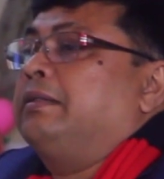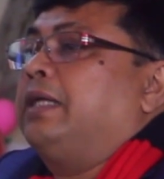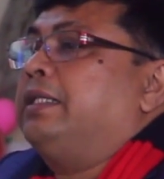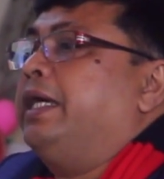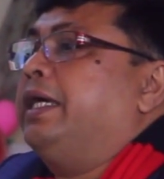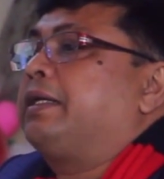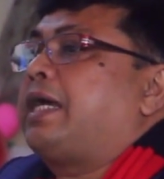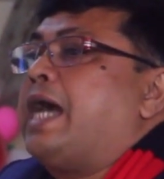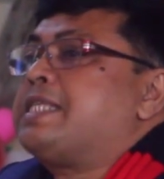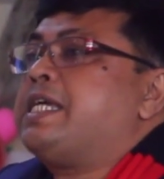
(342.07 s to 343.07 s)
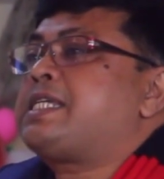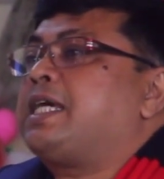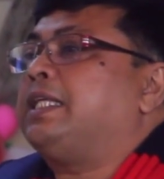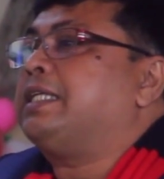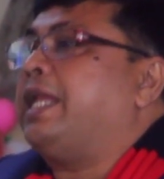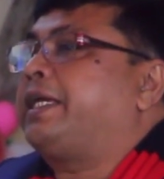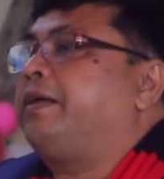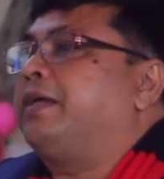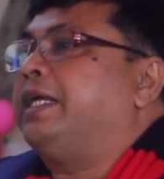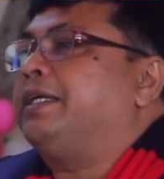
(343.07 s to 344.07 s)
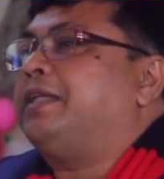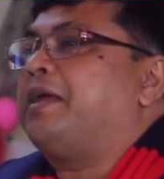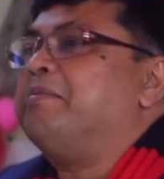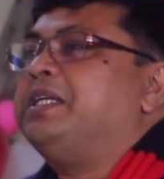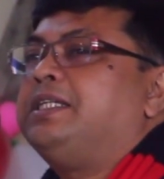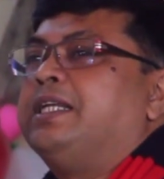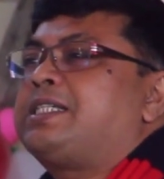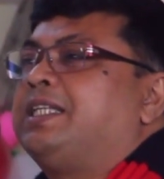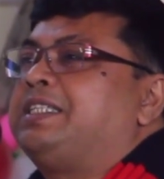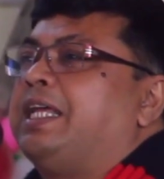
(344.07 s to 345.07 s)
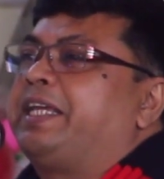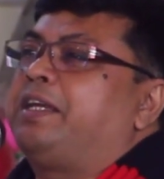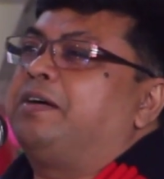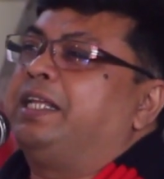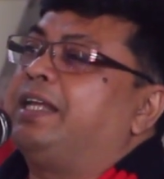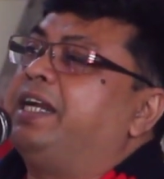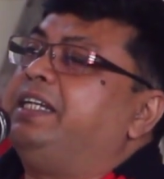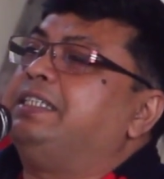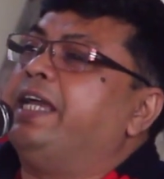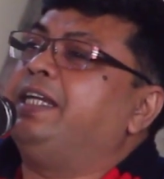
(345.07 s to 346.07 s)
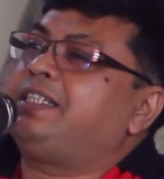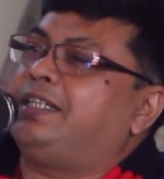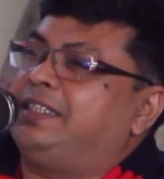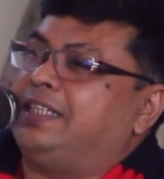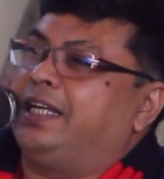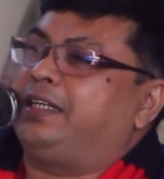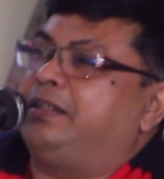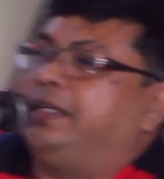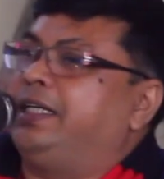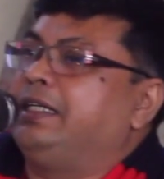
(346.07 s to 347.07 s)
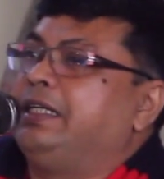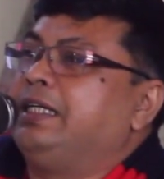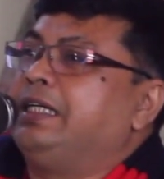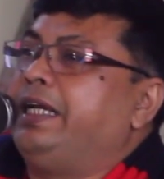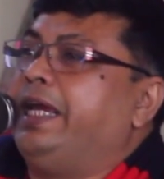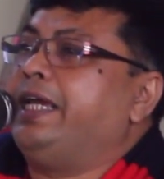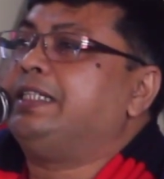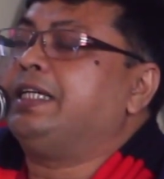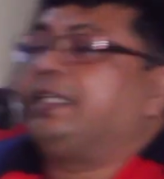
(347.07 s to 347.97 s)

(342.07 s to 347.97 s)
তাদের কাজের সাথে চালাকি করে তারা মেশিনের সাথে চালাকি করে তারা ডিজাইনের সাথে চালাকি করে এই যে